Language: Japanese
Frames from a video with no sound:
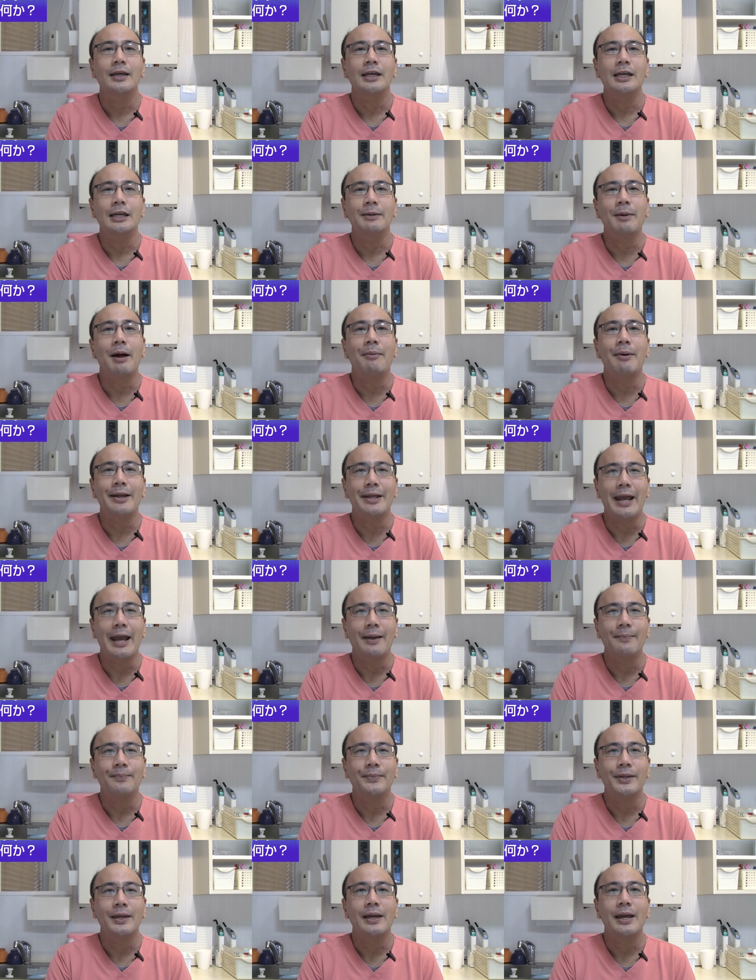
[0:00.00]
今ま
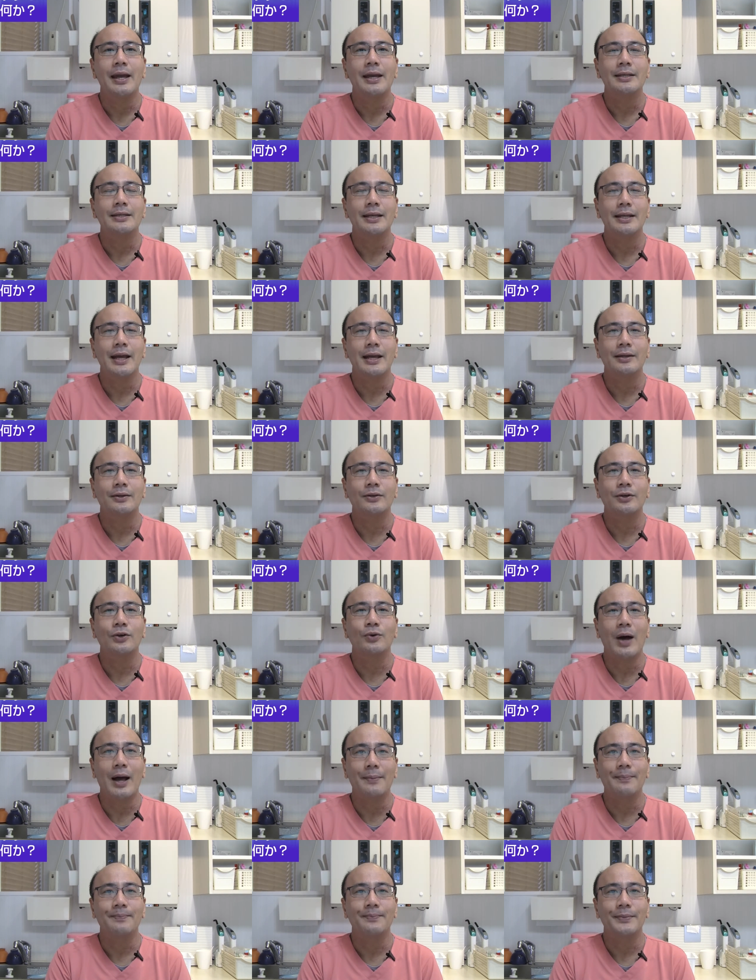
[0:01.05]
でセレック
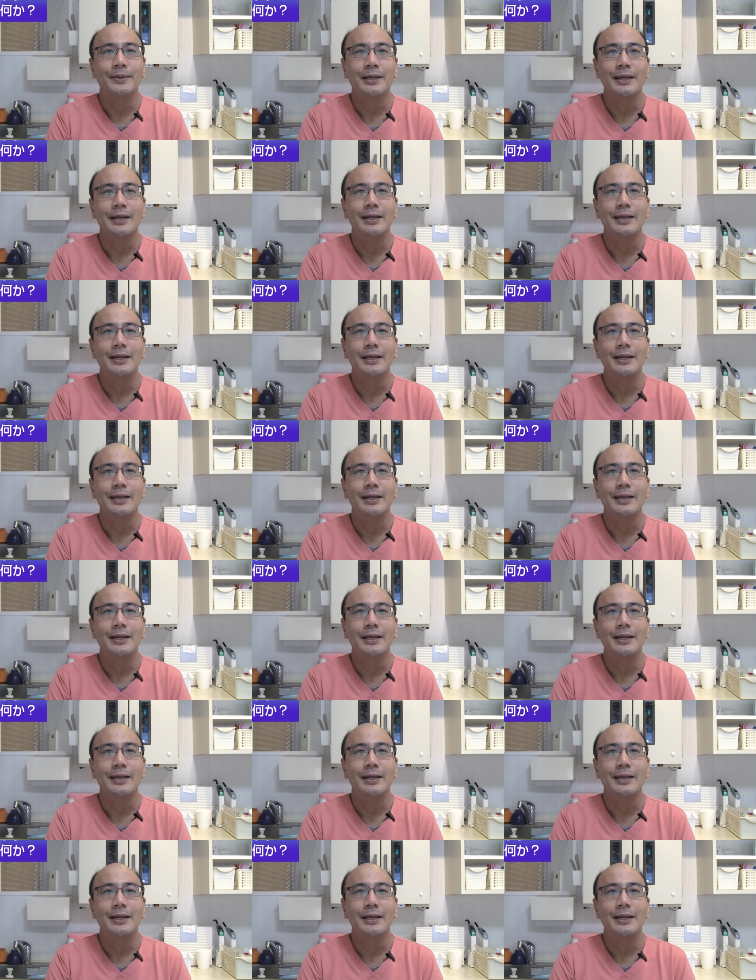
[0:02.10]
1